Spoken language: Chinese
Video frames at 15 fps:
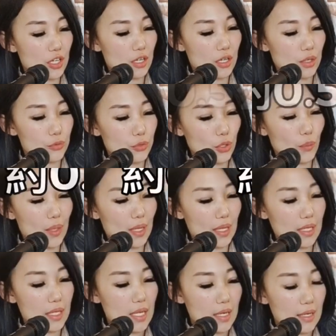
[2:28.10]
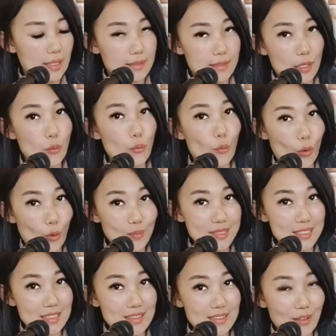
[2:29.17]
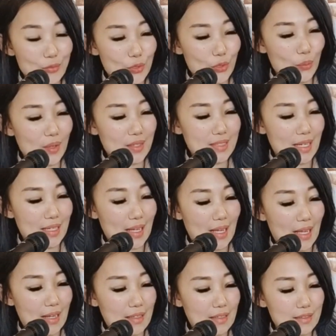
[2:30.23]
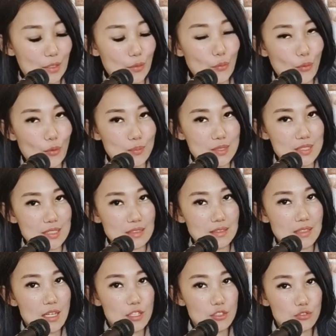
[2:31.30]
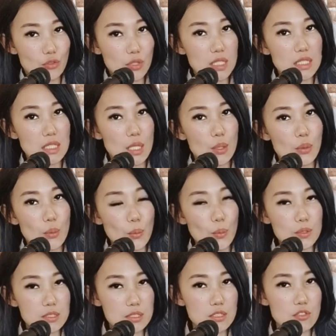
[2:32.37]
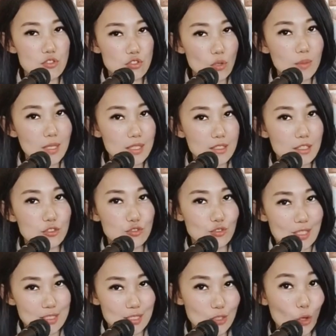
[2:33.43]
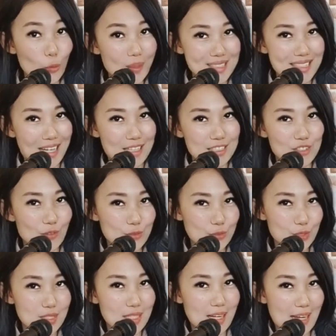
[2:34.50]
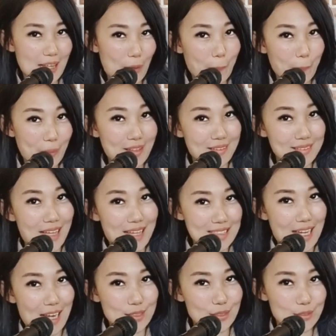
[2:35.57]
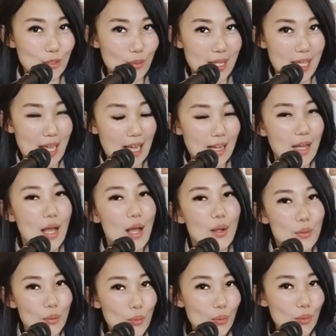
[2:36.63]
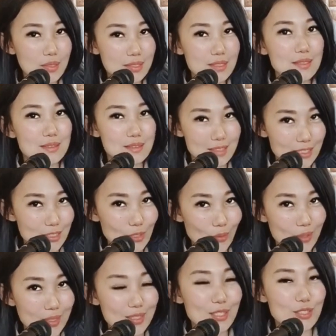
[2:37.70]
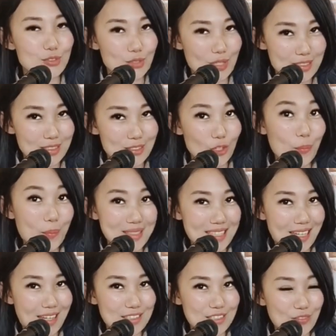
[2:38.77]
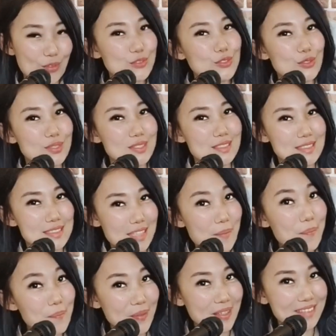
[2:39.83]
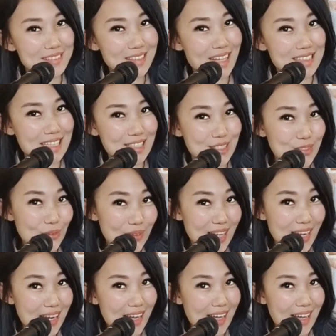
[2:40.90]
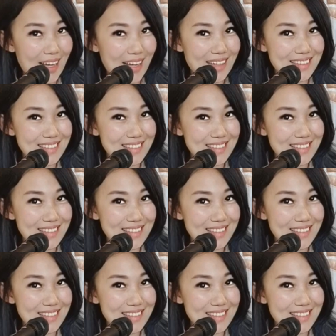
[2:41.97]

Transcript: 约为 0.5 公斤哦，约为大概 0.5 公斤。所以呢，如果是中音的水晶透明萨克斯风，就是2瓶奶茶的重量；如果是次中音的水晶透明萨克斯风，就是3瓶奶茶的重量啦。